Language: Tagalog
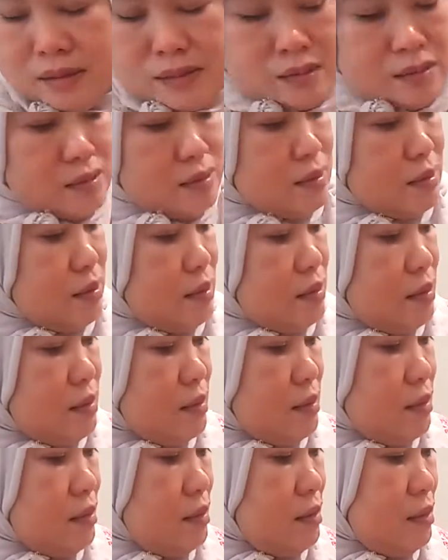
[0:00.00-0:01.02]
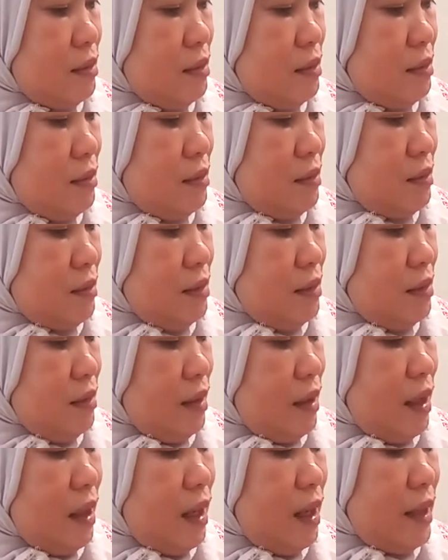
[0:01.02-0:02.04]
Oh, wow!
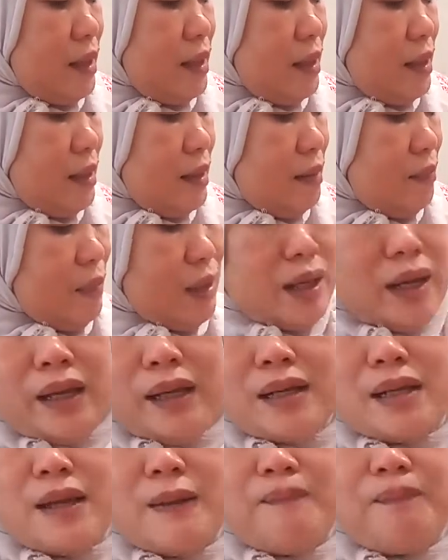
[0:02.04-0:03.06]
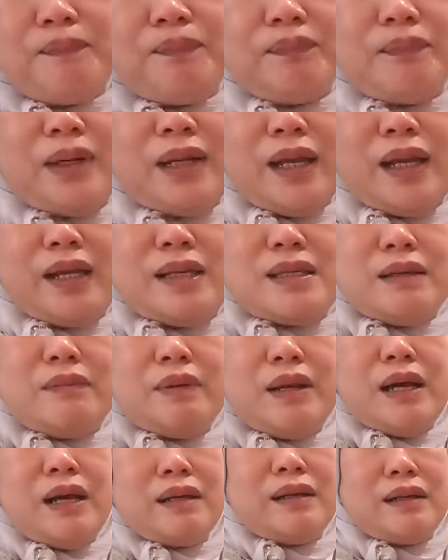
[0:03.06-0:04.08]
Hi! Mag-hi ka, mag ka sa
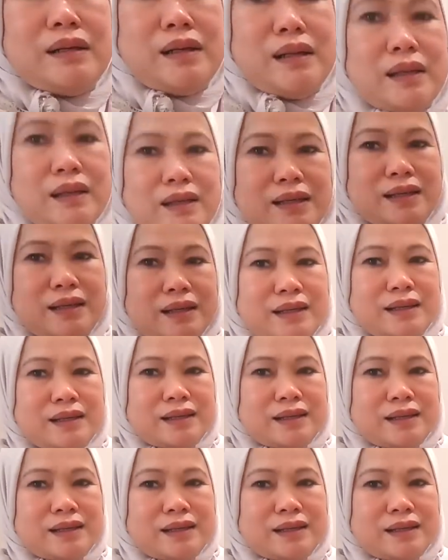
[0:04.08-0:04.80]
vlog. Ah, wala yung vlog na